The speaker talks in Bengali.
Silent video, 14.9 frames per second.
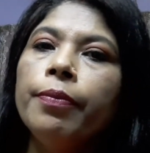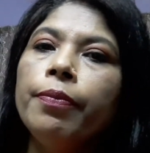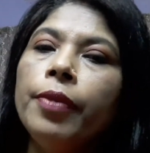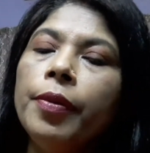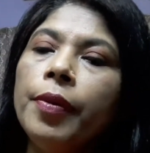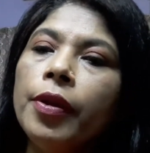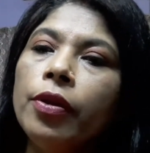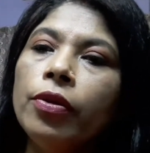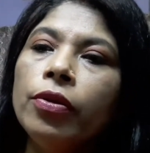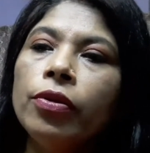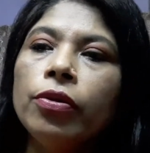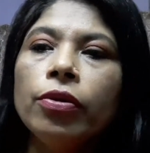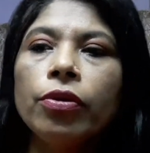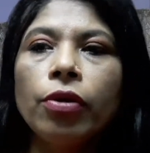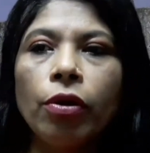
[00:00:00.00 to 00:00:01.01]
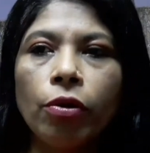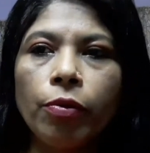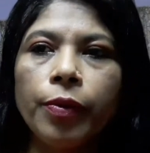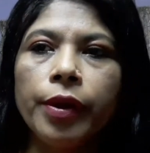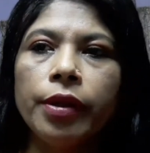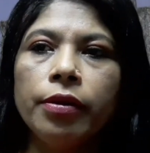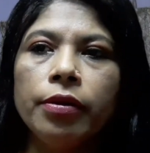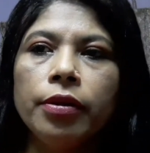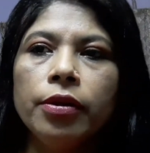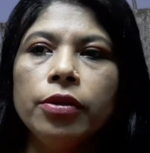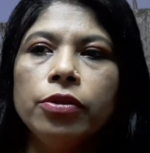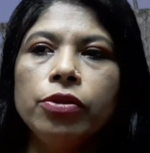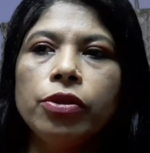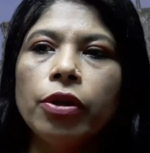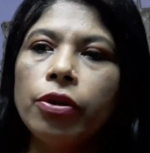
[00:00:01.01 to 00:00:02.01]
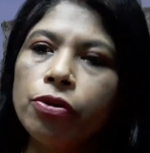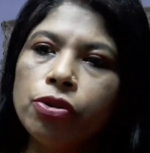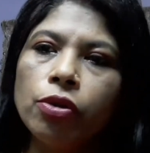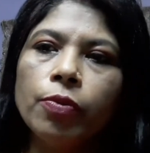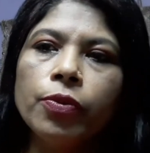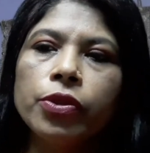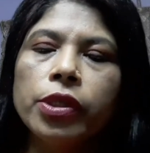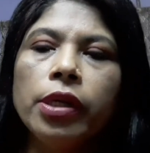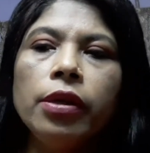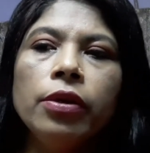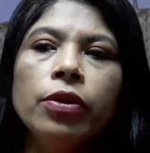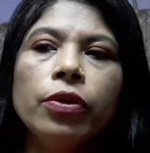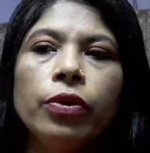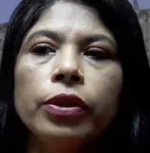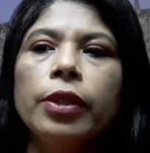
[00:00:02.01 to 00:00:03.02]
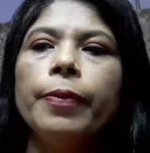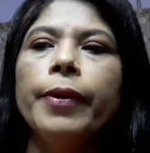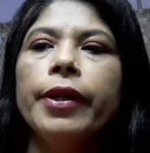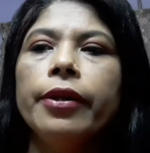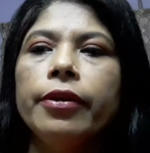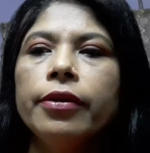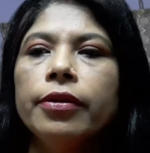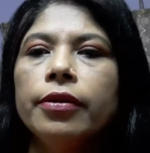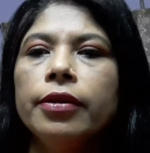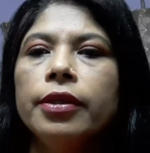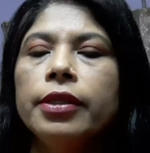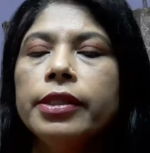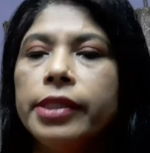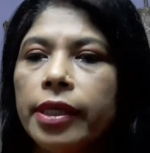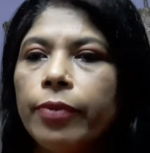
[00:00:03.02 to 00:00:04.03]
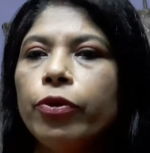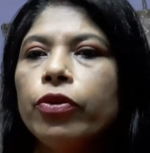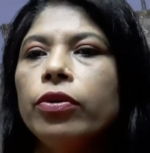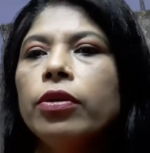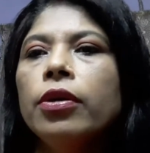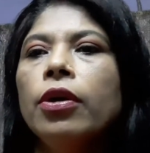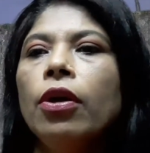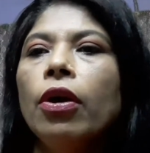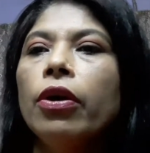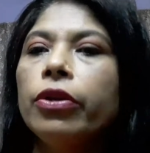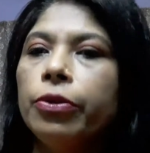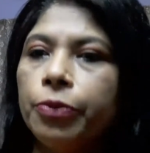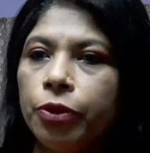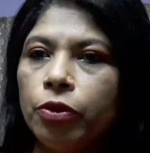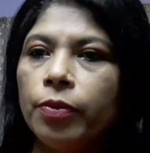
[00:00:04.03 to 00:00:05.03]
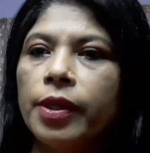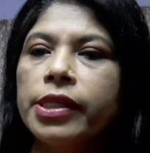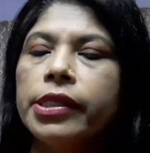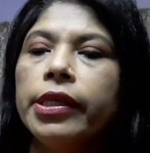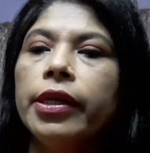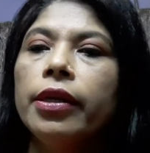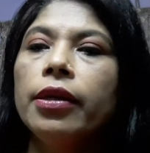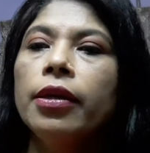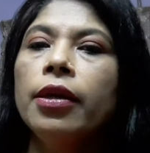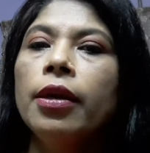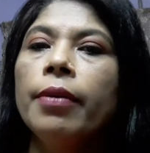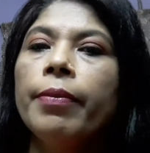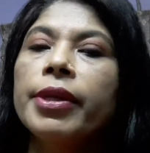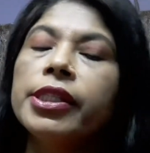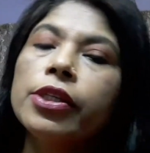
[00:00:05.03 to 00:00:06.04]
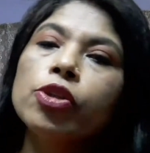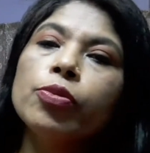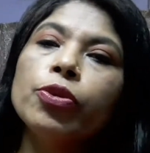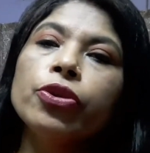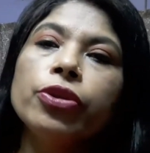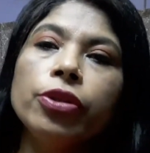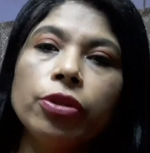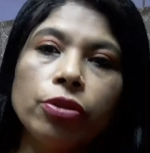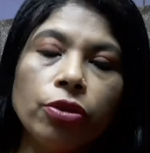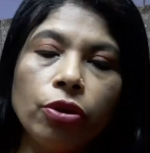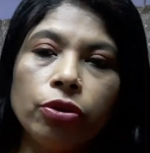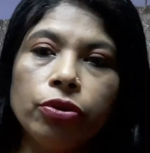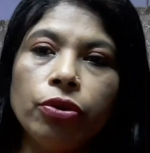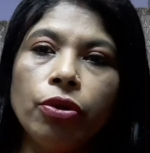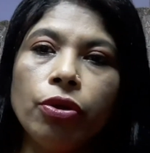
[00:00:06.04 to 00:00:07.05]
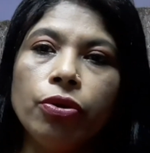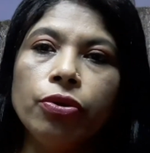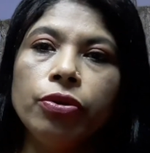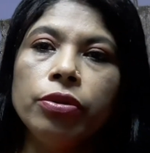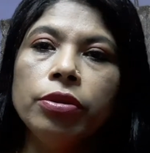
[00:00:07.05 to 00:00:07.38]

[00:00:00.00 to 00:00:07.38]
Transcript: বিভিন্ন রকমের জ্বরের সমস্যা হতে পারে যেমন অনিয়মিত মাসিক মাসিকের সময় অতিরিক্ত রক্তক্ষরণ